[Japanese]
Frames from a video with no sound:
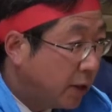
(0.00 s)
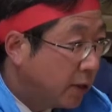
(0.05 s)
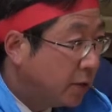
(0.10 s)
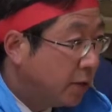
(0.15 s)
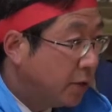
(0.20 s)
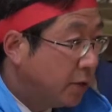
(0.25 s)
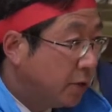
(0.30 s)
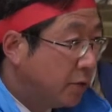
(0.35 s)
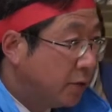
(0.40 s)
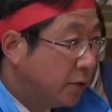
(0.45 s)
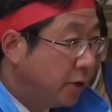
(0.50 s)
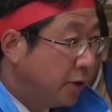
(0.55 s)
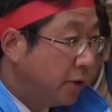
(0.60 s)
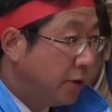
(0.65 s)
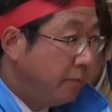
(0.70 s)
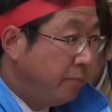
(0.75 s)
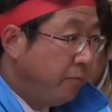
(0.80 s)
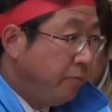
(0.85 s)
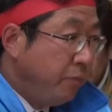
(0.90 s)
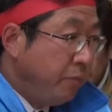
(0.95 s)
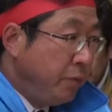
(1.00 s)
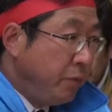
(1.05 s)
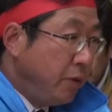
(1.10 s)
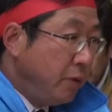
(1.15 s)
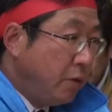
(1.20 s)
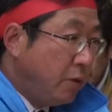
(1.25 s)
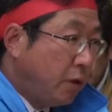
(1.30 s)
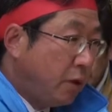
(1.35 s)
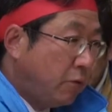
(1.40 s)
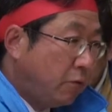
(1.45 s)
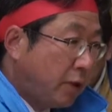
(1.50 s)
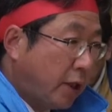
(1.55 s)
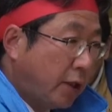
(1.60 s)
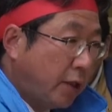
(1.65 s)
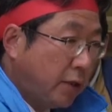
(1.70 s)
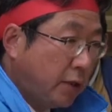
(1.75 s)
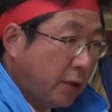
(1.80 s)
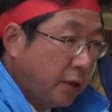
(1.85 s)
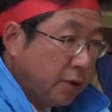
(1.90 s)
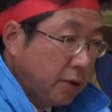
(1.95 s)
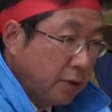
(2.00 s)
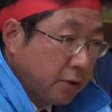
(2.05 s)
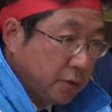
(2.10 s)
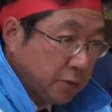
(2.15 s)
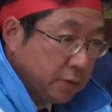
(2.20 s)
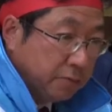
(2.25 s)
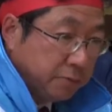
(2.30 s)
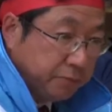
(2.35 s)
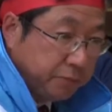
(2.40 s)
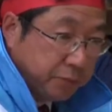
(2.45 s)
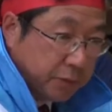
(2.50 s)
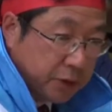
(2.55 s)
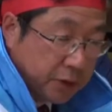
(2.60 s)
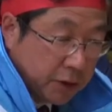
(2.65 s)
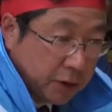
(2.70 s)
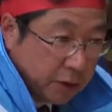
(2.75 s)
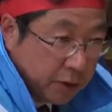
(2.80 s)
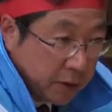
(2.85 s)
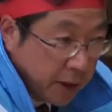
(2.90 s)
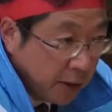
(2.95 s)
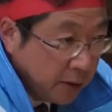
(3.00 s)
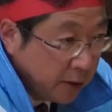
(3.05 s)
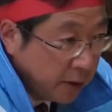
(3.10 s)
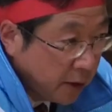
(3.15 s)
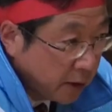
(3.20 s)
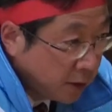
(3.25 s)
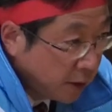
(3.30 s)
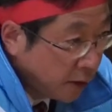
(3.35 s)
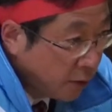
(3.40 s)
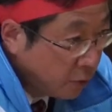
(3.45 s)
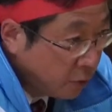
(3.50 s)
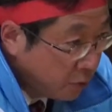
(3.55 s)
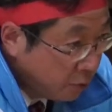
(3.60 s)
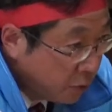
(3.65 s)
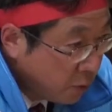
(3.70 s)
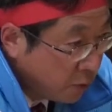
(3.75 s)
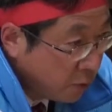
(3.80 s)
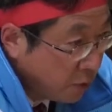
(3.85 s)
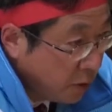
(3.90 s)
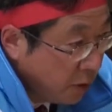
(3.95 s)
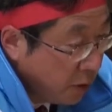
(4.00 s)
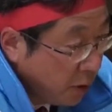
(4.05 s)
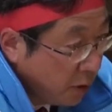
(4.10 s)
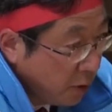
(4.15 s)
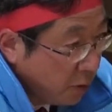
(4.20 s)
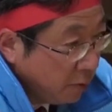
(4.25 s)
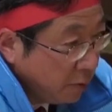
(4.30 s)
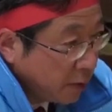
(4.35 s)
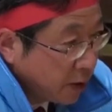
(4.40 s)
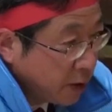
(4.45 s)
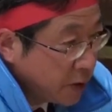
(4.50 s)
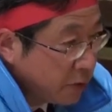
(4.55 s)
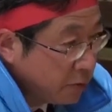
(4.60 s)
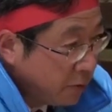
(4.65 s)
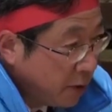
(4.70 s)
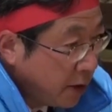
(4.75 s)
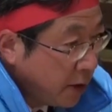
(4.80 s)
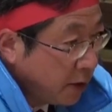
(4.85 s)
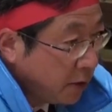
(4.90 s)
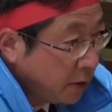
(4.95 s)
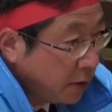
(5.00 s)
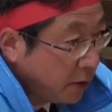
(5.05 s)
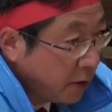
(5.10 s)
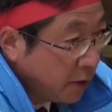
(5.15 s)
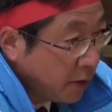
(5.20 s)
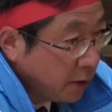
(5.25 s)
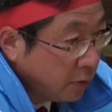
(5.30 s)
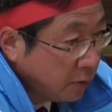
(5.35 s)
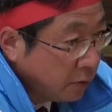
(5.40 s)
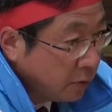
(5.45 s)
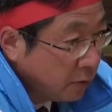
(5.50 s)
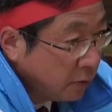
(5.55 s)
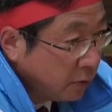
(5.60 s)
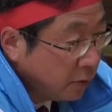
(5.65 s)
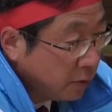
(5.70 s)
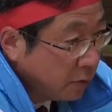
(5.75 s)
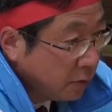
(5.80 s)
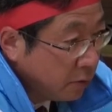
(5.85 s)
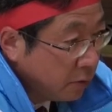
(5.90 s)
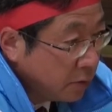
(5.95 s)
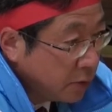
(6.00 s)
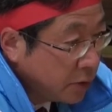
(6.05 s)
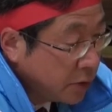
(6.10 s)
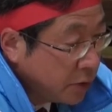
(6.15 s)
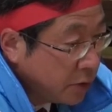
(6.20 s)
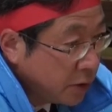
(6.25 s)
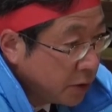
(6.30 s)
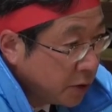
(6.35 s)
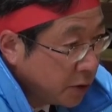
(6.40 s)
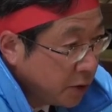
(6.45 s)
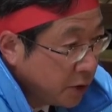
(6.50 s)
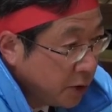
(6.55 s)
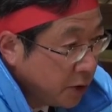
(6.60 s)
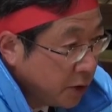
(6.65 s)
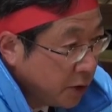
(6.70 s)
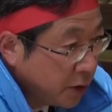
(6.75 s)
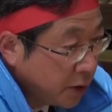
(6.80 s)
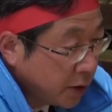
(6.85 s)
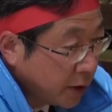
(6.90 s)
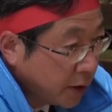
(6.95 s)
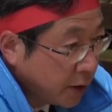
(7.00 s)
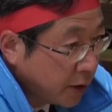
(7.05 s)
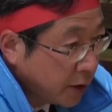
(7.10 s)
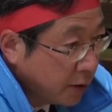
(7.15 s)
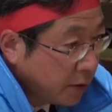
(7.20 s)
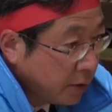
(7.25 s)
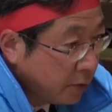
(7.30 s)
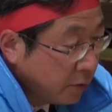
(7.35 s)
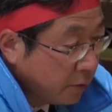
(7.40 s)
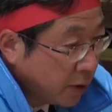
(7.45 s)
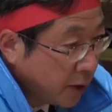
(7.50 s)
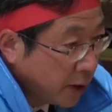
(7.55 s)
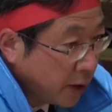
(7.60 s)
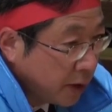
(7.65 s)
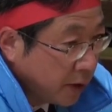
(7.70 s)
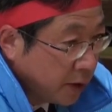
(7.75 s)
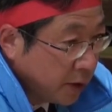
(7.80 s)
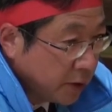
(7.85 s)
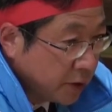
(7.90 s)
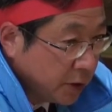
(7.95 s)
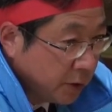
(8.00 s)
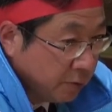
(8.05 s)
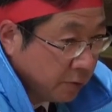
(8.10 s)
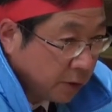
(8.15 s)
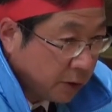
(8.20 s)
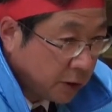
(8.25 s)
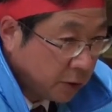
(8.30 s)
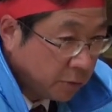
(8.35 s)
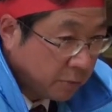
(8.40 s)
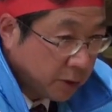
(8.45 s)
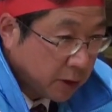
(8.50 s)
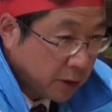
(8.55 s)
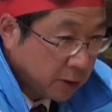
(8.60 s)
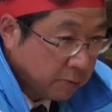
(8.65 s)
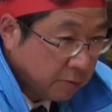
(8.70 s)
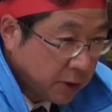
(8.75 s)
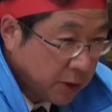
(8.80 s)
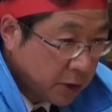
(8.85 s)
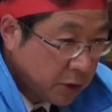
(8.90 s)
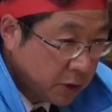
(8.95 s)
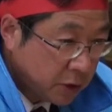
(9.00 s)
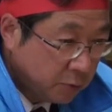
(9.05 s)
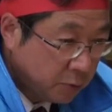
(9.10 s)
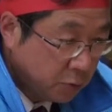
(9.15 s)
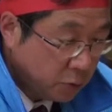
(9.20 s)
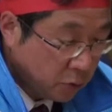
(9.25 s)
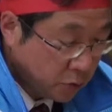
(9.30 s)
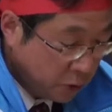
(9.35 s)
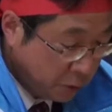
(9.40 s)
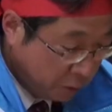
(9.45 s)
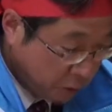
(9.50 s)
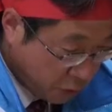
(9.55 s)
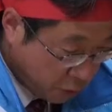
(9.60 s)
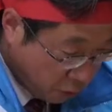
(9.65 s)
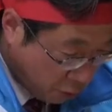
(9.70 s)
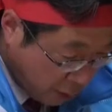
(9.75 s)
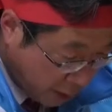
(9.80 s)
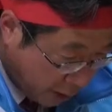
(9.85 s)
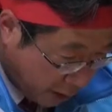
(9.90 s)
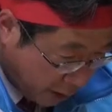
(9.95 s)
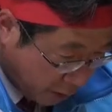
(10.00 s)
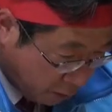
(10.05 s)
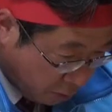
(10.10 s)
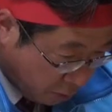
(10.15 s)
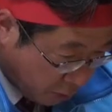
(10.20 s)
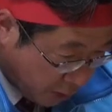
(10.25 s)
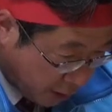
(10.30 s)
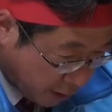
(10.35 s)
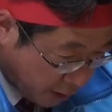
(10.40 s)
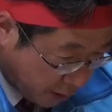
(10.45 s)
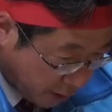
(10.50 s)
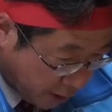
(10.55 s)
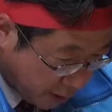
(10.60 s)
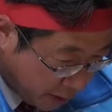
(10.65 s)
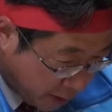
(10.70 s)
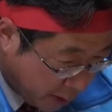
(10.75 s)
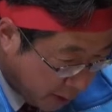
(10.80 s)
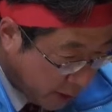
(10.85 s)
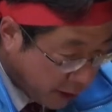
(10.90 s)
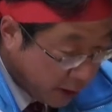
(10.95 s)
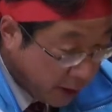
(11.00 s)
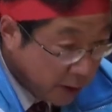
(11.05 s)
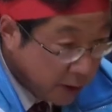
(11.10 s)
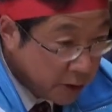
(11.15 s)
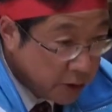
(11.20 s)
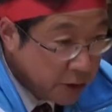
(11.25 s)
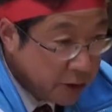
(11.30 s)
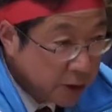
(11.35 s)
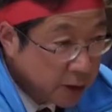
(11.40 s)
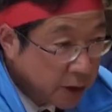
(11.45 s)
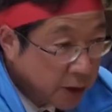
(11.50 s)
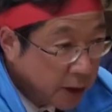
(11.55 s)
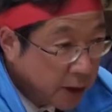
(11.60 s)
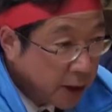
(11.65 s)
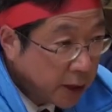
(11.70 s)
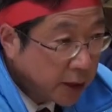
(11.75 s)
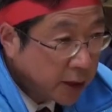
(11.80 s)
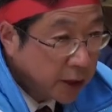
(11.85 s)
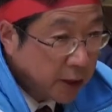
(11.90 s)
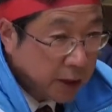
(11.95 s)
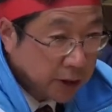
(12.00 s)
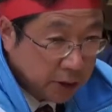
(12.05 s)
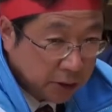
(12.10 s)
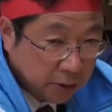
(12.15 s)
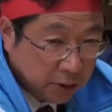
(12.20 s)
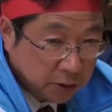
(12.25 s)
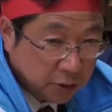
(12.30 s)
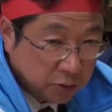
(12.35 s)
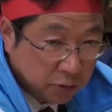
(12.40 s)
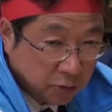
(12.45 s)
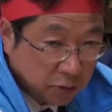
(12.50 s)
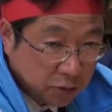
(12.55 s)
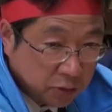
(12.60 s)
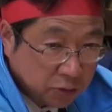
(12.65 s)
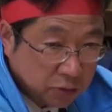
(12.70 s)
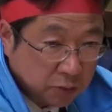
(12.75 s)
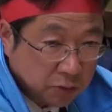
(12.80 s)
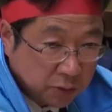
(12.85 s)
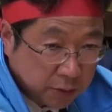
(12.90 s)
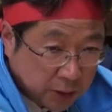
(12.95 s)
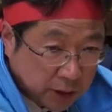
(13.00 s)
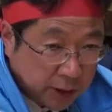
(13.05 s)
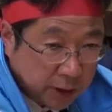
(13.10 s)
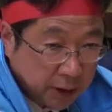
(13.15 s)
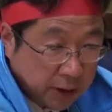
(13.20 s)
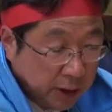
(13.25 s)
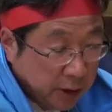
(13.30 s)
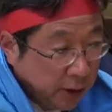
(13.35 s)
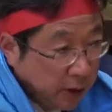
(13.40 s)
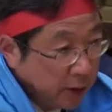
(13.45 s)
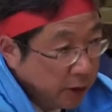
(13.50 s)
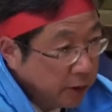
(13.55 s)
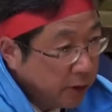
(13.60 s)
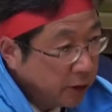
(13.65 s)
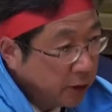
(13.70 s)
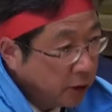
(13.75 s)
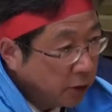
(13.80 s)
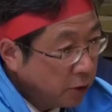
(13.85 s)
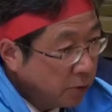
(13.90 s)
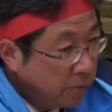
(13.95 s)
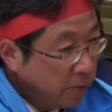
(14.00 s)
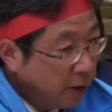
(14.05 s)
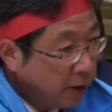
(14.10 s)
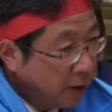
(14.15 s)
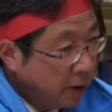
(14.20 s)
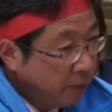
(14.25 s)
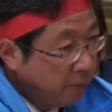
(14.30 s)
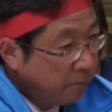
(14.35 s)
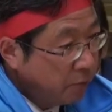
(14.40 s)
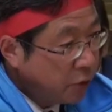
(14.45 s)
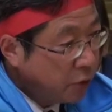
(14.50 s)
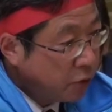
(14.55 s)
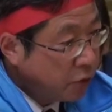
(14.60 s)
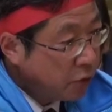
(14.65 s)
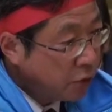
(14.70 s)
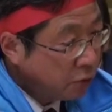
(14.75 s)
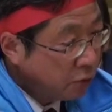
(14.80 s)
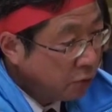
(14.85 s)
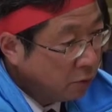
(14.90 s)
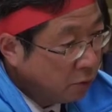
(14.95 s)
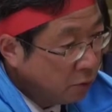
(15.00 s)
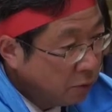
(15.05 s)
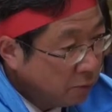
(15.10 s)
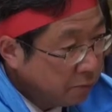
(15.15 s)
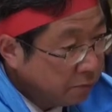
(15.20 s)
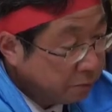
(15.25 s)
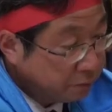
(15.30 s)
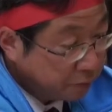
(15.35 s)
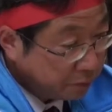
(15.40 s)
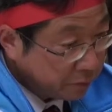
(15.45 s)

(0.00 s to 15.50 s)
はあってですねあの大変なんです。でなんだけれども私はあの地域の中でですね今例えば神林でも今町会連合会単位で地域ケア会議っていうのを作ってで例えば認知症の